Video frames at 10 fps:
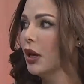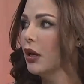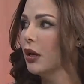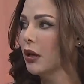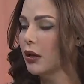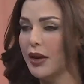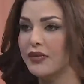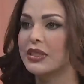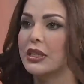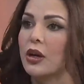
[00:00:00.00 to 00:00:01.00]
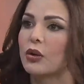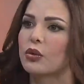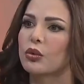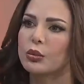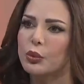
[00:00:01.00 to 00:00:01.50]
آه، نفسه
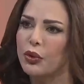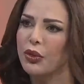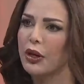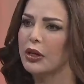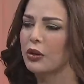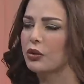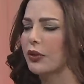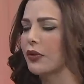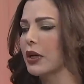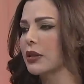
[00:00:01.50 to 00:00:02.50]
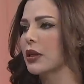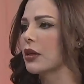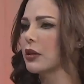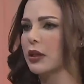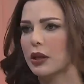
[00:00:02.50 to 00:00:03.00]
وأمور ثانية وتفاصيل
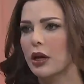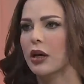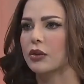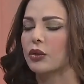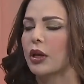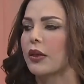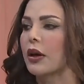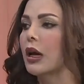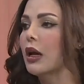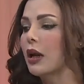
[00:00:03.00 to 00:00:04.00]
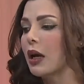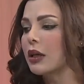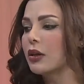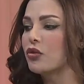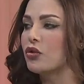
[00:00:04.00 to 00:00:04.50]
صديقات وكذا
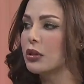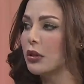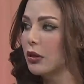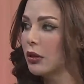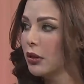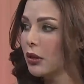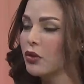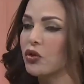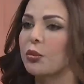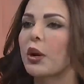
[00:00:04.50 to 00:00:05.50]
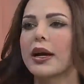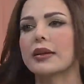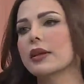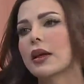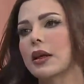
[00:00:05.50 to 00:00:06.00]
لكن يجوز الرجل ما
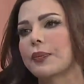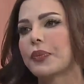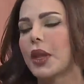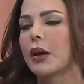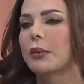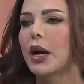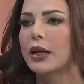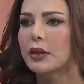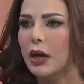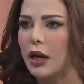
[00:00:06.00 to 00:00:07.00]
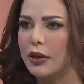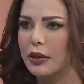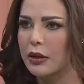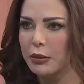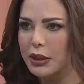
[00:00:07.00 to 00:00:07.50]
عنده ما عنده هذه
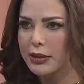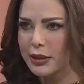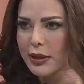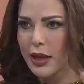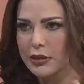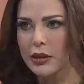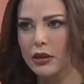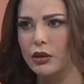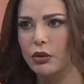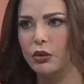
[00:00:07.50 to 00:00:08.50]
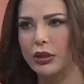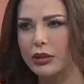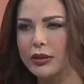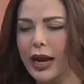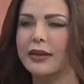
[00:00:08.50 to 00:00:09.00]
الملتي تاسك انه
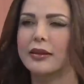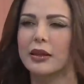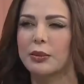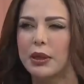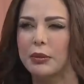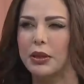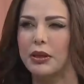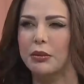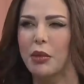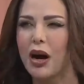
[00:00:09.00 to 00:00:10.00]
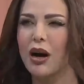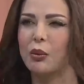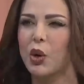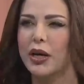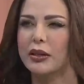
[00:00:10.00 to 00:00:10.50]
يتعدد بالمهام
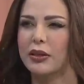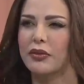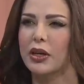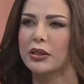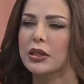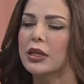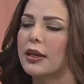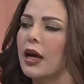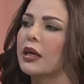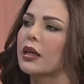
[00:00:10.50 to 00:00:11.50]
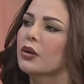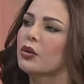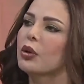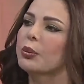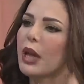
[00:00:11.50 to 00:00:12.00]
وهاي التفاصيل لكن
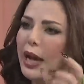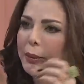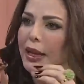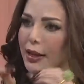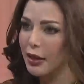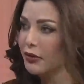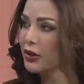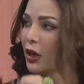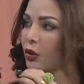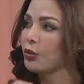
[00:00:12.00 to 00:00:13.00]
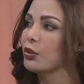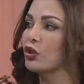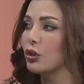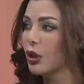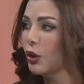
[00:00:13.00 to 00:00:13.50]
هو بعمله نفسه او
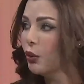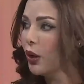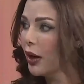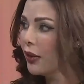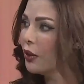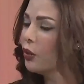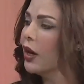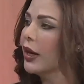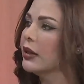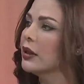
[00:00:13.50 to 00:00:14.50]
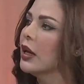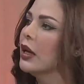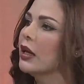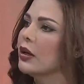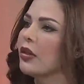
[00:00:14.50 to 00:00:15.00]
بشغله هو هذا الواحد
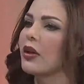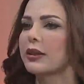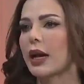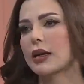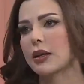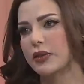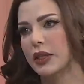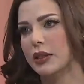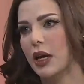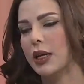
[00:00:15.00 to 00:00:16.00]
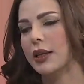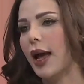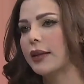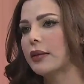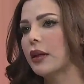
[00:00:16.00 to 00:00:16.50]
يضغط على نفسه زايد
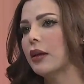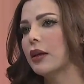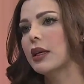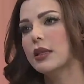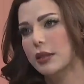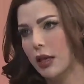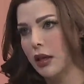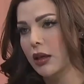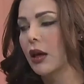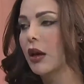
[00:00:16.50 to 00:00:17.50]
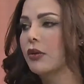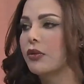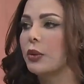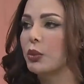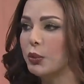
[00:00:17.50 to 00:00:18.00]
حتى يلتهي
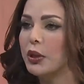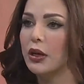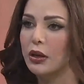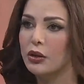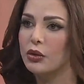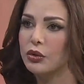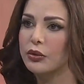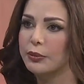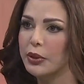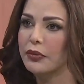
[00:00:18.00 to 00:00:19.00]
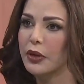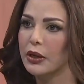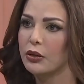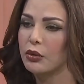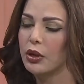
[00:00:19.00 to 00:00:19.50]
فممكن ان يكون
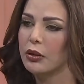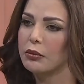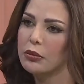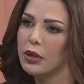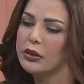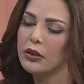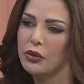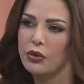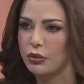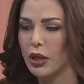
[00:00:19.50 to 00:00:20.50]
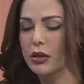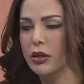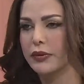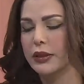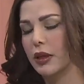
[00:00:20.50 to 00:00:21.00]
بالفعل هو عنده ضغوطات
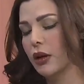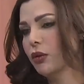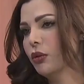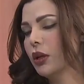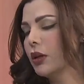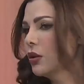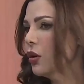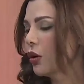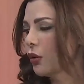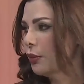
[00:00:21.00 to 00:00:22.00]
نفسيه ويريد يهرب